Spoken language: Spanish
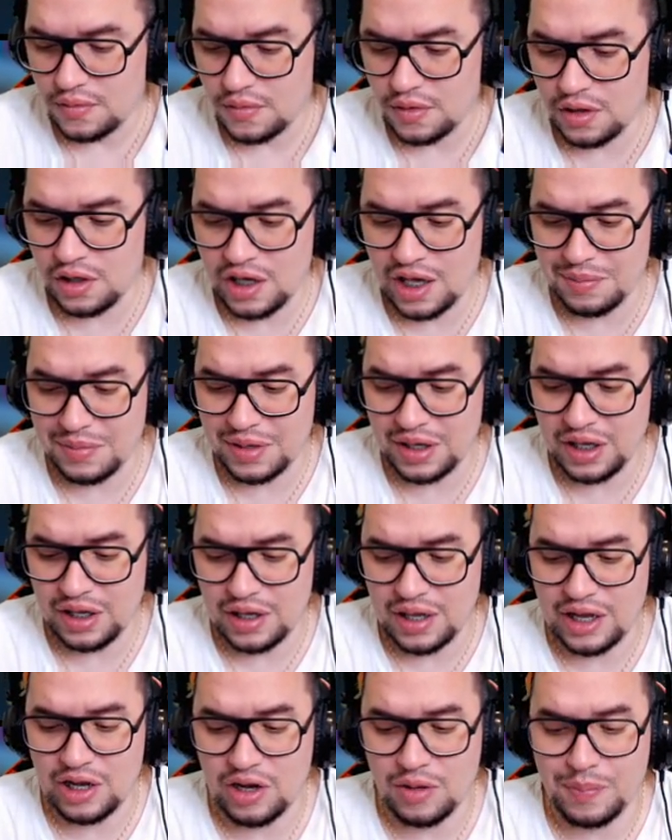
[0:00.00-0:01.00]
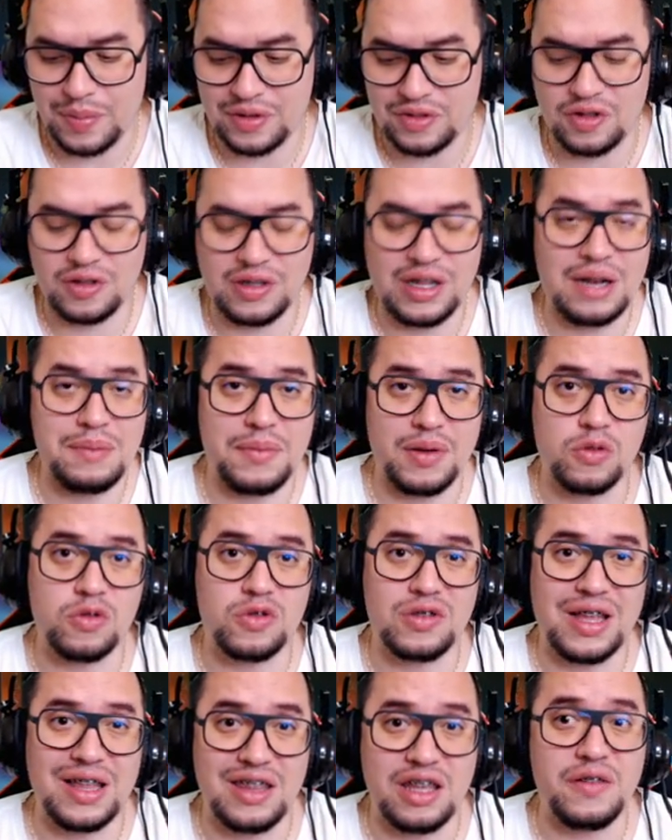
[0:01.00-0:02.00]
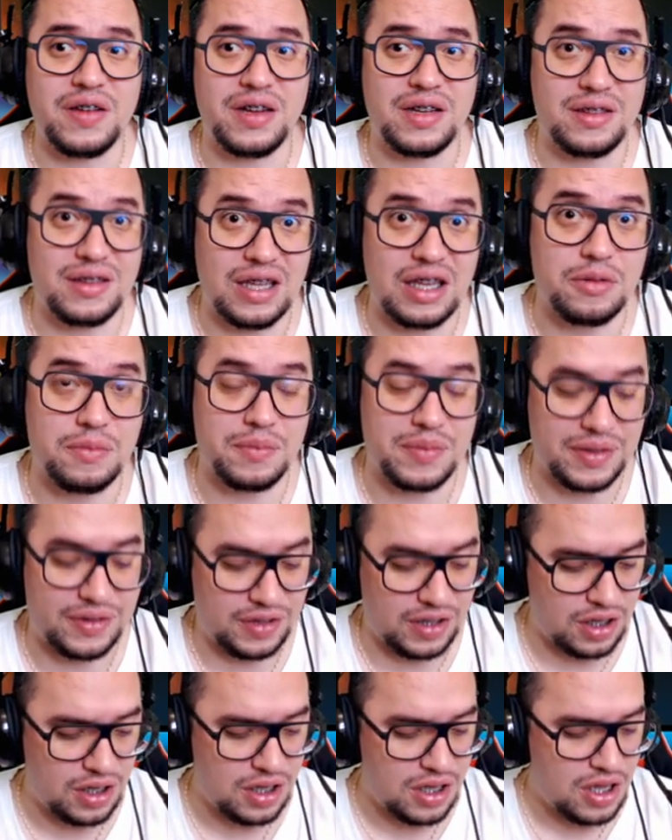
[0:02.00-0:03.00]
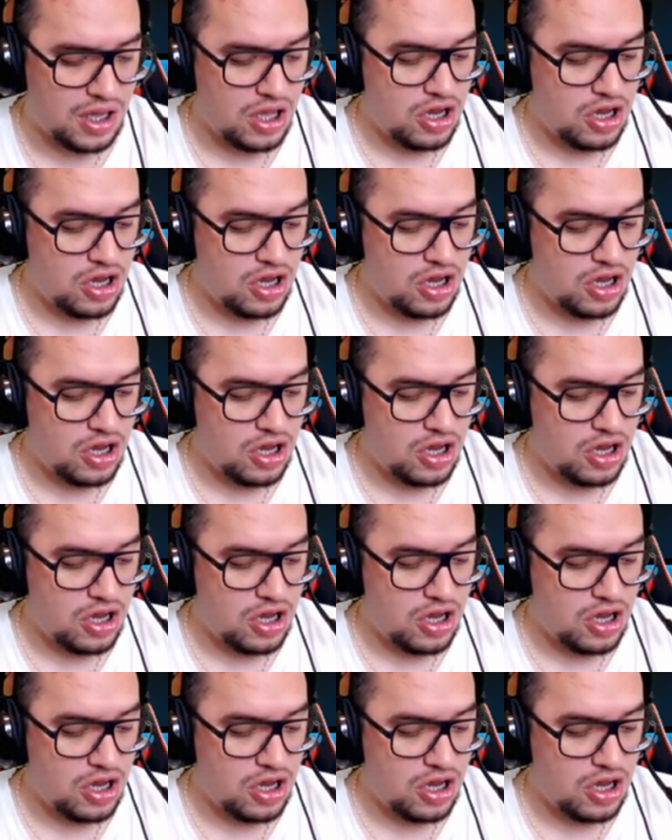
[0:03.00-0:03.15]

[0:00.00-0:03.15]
Y a mí, en lo personal, me gusta divertirme, ¿sí?